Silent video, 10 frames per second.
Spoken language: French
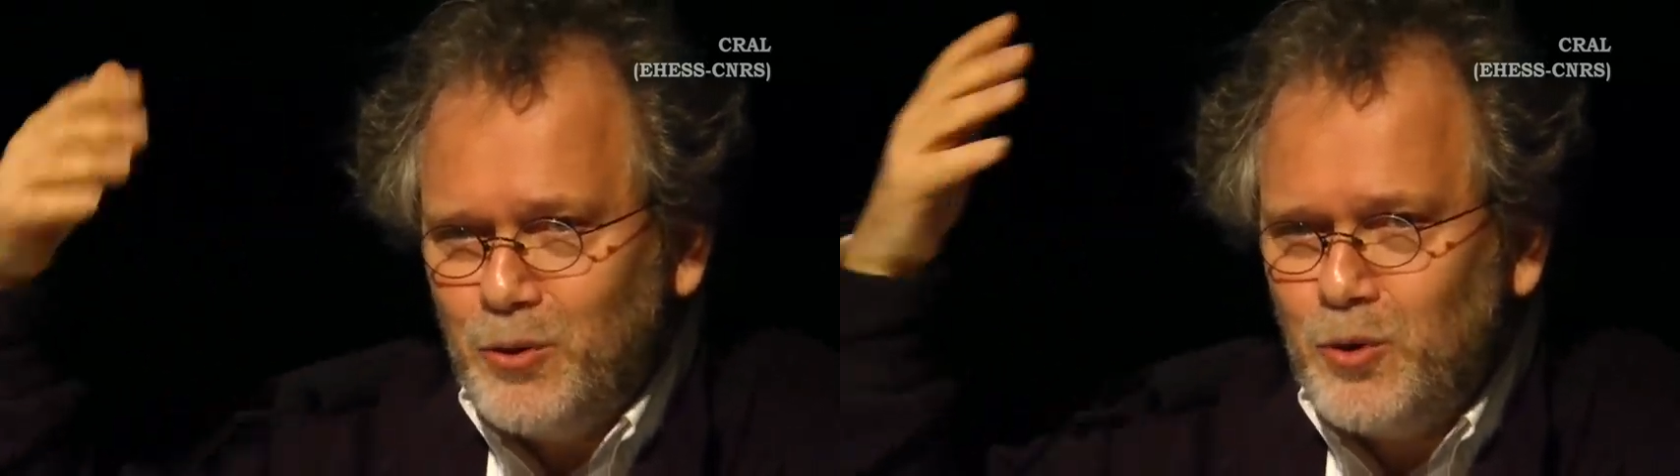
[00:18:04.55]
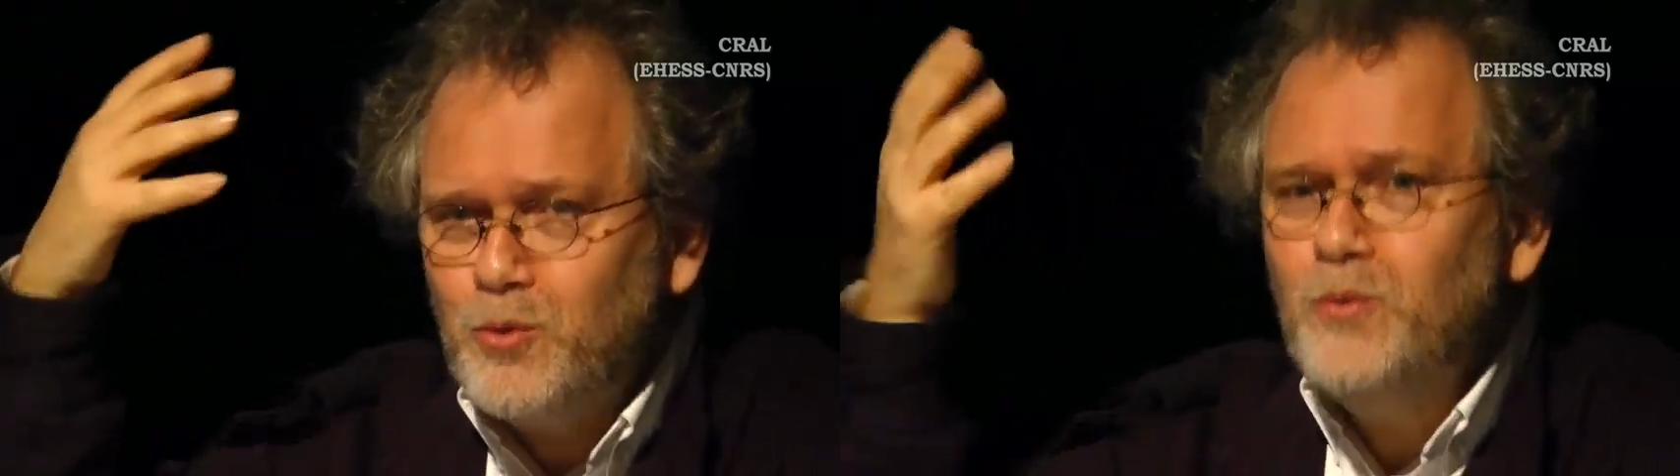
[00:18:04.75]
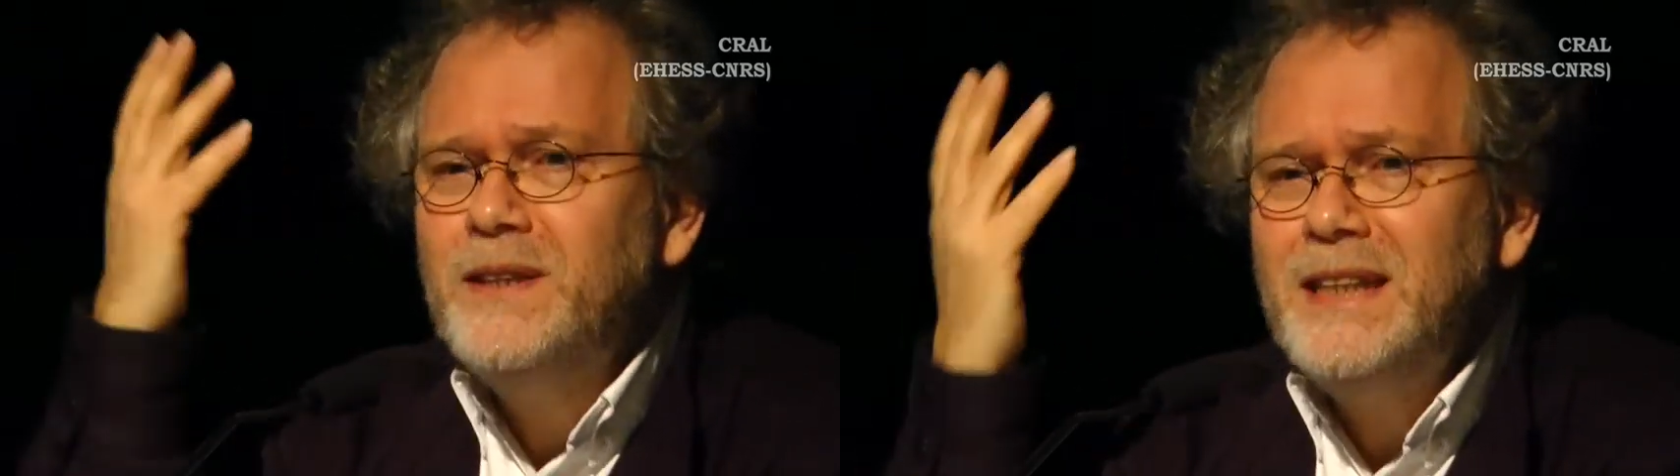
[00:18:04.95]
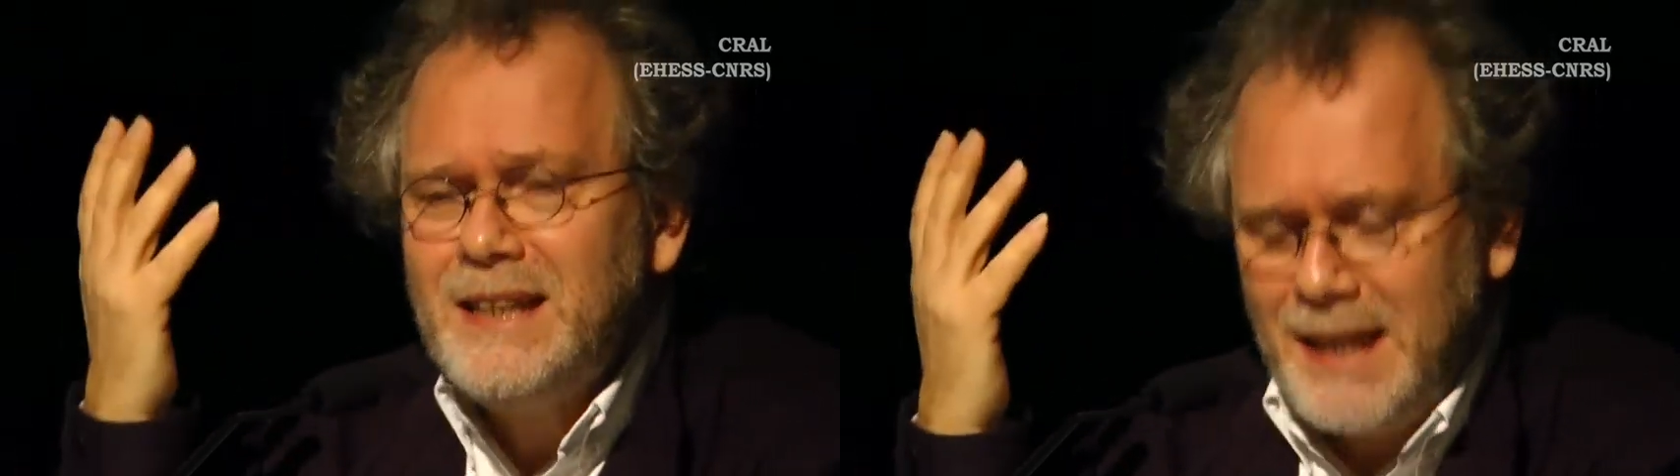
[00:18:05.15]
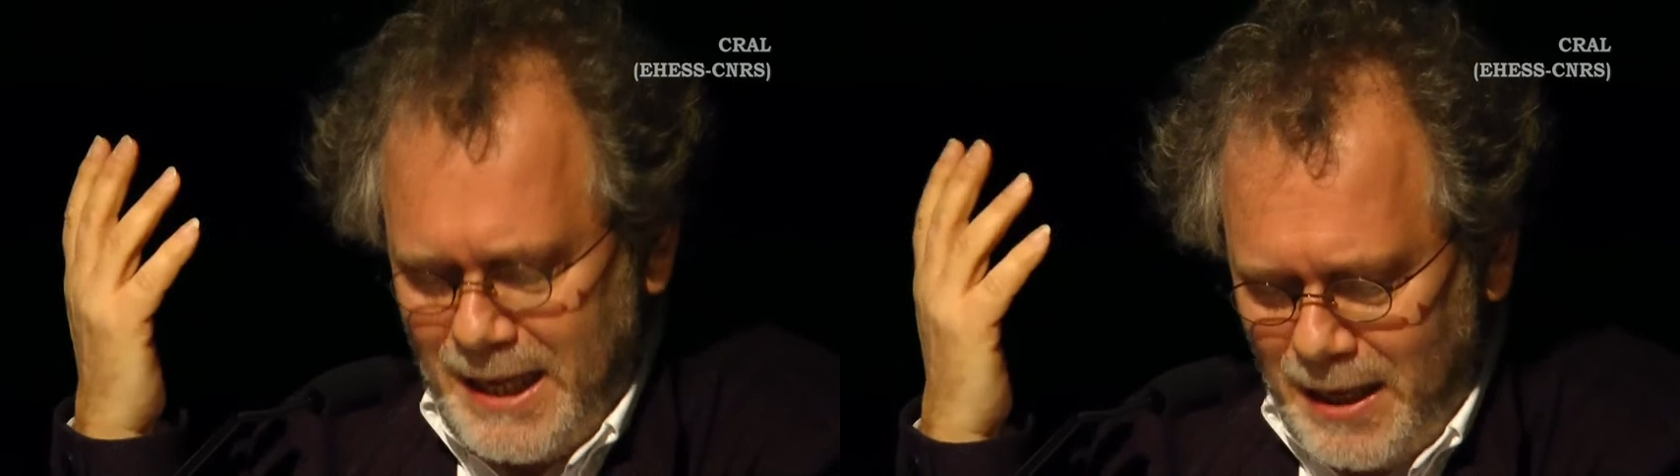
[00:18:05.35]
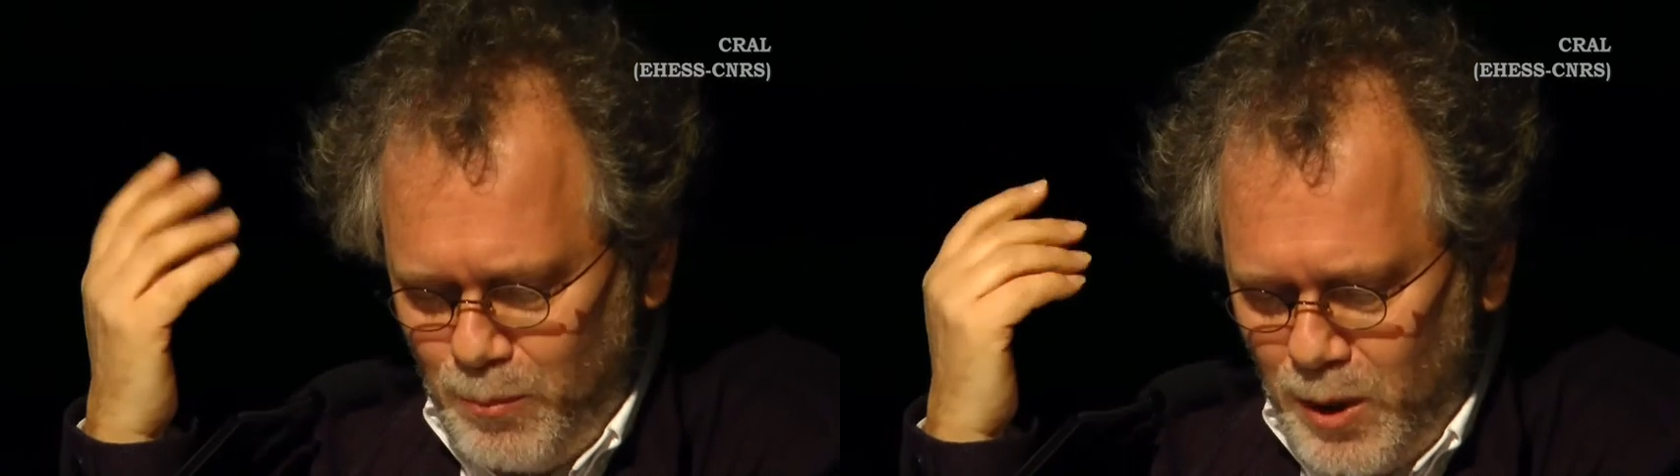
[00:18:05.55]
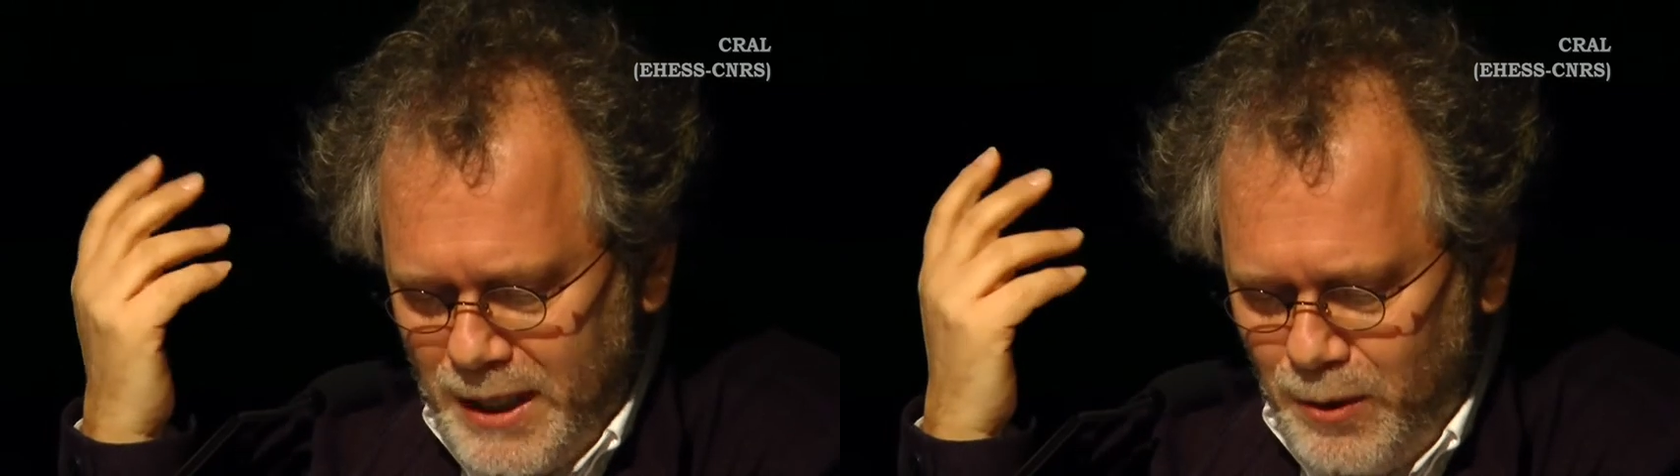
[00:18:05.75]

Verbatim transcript: de, souvenirs derrière moi,